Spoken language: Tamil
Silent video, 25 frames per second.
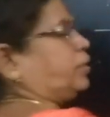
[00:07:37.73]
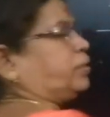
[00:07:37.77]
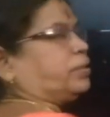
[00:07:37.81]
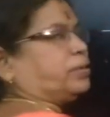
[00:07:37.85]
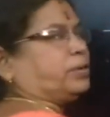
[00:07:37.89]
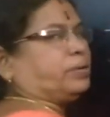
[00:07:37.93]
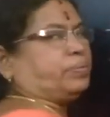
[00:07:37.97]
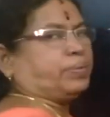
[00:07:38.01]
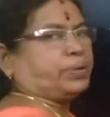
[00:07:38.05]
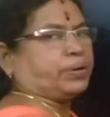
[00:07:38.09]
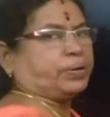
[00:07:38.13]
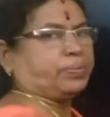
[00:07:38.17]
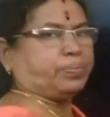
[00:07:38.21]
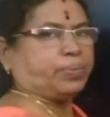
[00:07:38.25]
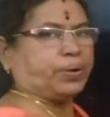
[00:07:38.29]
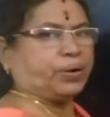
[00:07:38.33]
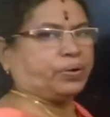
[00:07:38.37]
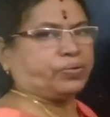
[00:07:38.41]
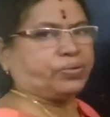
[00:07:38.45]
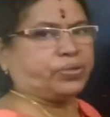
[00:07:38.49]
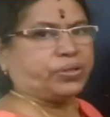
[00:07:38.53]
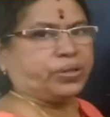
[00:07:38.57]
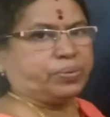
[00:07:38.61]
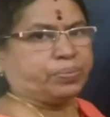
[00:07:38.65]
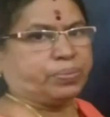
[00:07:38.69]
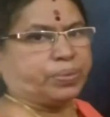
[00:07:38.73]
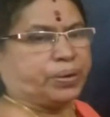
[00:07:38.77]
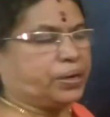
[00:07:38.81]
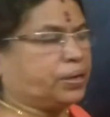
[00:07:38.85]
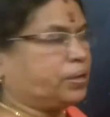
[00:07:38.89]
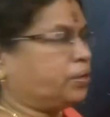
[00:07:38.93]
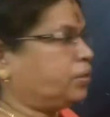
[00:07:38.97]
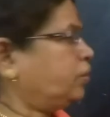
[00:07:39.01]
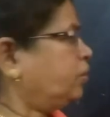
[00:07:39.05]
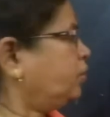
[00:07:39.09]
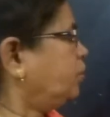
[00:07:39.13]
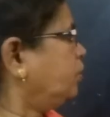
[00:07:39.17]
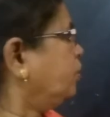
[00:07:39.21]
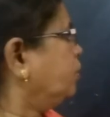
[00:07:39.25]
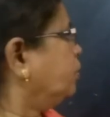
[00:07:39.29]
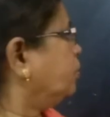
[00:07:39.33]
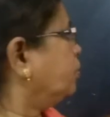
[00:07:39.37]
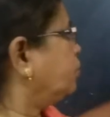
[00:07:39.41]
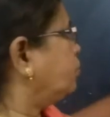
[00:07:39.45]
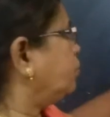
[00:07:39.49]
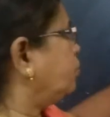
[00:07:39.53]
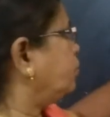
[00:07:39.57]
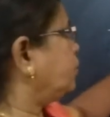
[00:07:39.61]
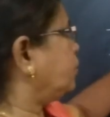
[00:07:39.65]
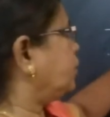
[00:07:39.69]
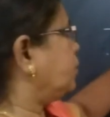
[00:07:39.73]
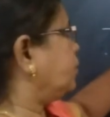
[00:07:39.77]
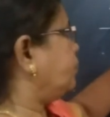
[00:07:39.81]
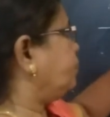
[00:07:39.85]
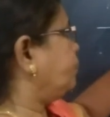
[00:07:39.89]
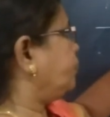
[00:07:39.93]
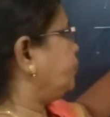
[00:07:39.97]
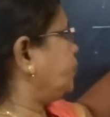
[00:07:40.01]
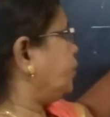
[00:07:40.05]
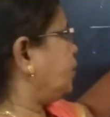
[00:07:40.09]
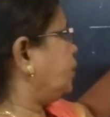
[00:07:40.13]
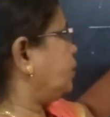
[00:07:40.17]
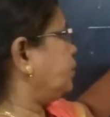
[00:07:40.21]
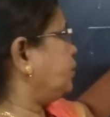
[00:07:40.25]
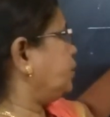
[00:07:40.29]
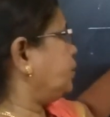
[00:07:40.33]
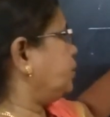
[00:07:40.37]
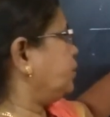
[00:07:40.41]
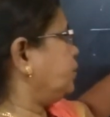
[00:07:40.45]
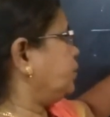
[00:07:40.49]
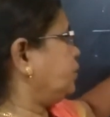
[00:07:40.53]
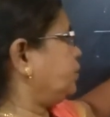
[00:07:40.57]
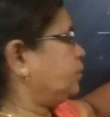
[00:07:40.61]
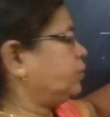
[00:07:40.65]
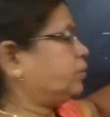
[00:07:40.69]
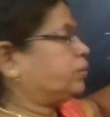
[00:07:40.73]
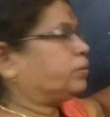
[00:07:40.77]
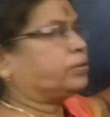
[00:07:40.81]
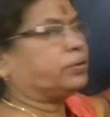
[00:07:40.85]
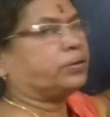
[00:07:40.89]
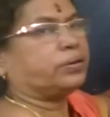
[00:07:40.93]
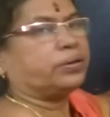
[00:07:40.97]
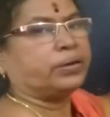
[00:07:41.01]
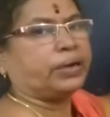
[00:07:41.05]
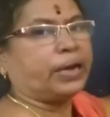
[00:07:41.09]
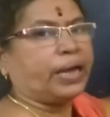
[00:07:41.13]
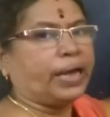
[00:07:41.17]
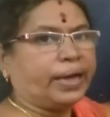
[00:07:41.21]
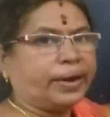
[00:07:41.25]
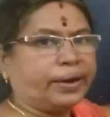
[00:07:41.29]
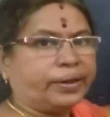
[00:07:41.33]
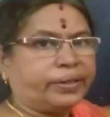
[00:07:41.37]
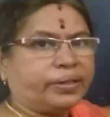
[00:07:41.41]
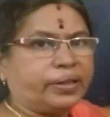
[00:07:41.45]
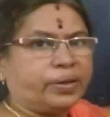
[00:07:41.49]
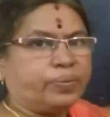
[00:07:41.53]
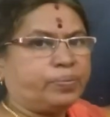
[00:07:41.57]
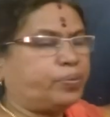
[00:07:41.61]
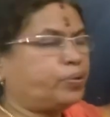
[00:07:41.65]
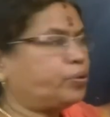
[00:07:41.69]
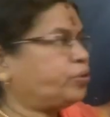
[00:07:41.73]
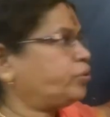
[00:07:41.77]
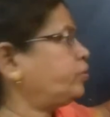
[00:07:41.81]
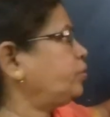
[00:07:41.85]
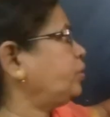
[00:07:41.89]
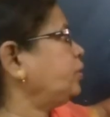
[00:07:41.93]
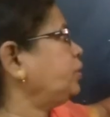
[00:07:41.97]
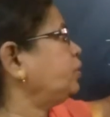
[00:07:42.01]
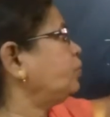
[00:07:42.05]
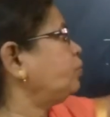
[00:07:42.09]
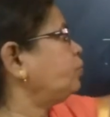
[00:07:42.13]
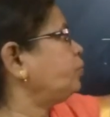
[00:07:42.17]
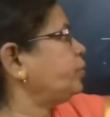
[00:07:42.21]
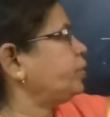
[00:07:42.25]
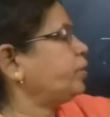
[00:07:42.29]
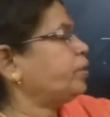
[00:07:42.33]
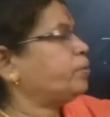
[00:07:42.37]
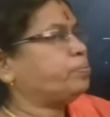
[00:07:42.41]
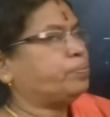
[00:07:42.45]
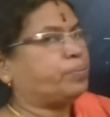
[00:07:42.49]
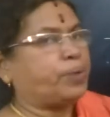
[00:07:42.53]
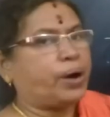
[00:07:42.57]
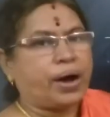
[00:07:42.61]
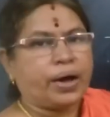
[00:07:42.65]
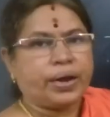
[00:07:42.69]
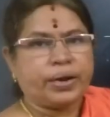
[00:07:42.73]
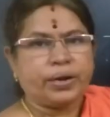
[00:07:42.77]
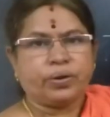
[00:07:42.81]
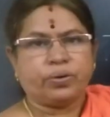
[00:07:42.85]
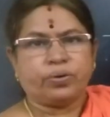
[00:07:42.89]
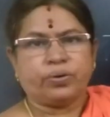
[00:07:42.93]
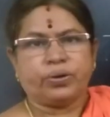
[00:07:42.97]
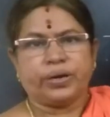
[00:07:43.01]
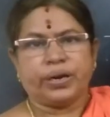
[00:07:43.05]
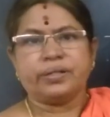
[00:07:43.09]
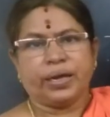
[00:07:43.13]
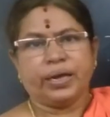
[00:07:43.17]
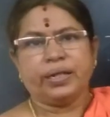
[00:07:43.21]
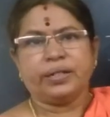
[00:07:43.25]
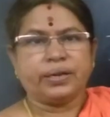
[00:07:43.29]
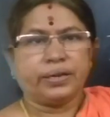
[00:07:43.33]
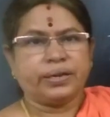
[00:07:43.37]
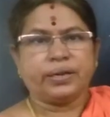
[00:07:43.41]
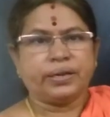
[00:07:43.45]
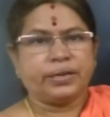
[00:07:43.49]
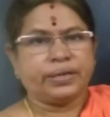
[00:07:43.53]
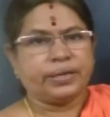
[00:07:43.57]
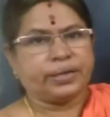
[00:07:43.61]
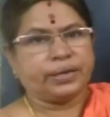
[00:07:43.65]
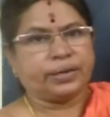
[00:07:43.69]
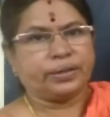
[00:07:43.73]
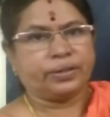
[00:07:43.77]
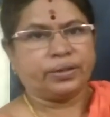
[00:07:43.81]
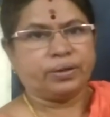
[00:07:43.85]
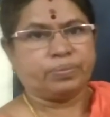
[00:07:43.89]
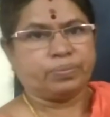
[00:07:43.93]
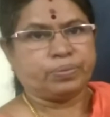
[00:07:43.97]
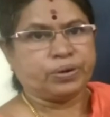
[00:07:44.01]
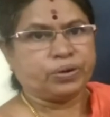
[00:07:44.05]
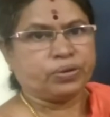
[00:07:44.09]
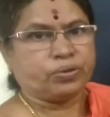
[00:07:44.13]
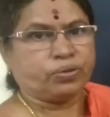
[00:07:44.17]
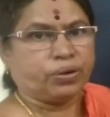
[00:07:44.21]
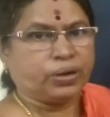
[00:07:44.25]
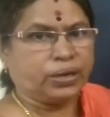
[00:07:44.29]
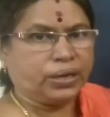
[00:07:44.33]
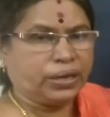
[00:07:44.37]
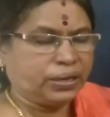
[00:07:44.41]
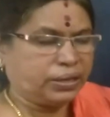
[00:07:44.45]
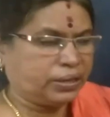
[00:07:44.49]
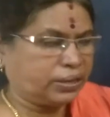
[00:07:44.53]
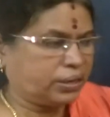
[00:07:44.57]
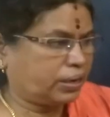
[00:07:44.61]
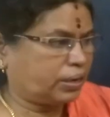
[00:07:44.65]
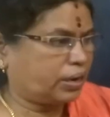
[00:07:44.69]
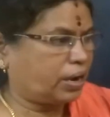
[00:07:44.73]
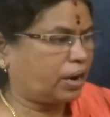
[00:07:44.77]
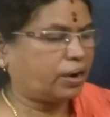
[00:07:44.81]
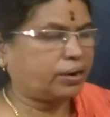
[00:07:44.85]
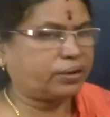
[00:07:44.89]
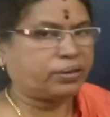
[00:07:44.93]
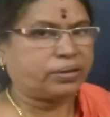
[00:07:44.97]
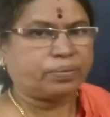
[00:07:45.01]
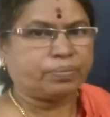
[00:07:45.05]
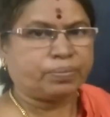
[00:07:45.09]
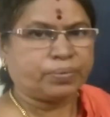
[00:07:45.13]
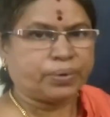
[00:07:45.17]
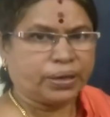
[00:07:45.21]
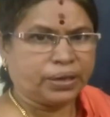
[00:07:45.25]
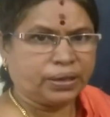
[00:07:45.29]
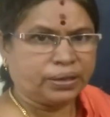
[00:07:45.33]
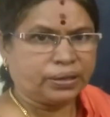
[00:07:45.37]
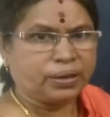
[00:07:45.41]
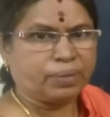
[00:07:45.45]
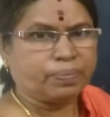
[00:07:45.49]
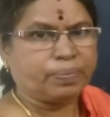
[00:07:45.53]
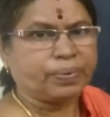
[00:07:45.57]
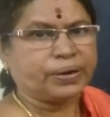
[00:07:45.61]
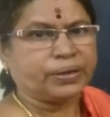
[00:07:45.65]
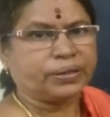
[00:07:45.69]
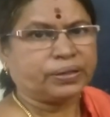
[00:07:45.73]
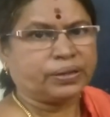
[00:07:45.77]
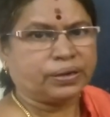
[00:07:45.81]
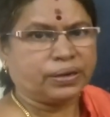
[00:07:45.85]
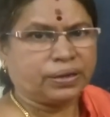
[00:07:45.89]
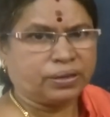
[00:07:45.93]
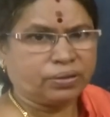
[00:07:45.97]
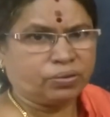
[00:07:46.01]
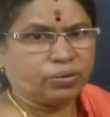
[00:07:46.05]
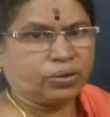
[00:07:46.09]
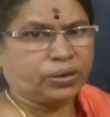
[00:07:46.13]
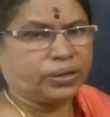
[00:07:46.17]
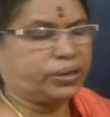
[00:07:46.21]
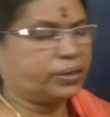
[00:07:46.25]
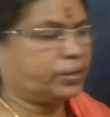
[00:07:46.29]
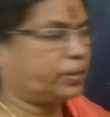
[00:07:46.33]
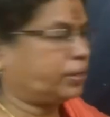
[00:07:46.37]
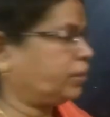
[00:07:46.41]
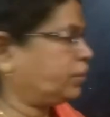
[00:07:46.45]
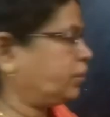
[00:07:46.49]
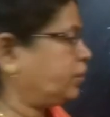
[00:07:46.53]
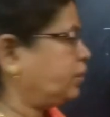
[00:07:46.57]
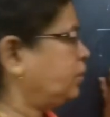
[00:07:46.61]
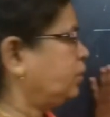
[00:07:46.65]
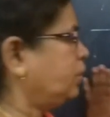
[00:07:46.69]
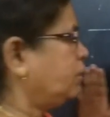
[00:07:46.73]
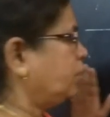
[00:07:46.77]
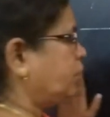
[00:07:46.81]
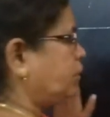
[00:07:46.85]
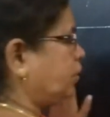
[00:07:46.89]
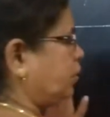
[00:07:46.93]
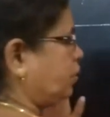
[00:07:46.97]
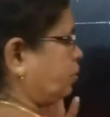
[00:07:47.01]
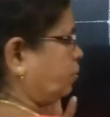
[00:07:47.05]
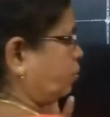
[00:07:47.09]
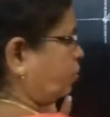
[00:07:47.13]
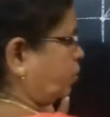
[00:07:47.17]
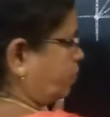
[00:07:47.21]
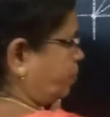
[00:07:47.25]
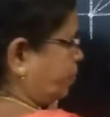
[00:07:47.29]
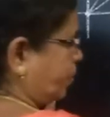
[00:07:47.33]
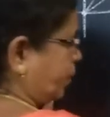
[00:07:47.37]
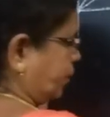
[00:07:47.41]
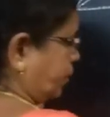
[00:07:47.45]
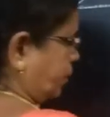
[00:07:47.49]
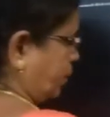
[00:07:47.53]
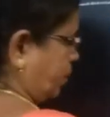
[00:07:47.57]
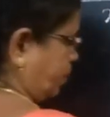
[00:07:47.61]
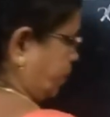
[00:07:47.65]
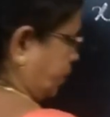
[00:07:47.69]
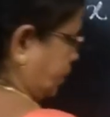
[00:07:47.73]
இது நமக்கு இப்போ அவசியம் இல்லை ஸோ அந்த நேரத்தை பொறுத்து இந்த உயரம் மாறிக்கொண்டே செல்கிறது அப்படின்னு சொல்லி இந்த கான்செப்டை இந்த படத்தில் சொல்லியிருக்கிறாங்க இன்னொரு படத்தில்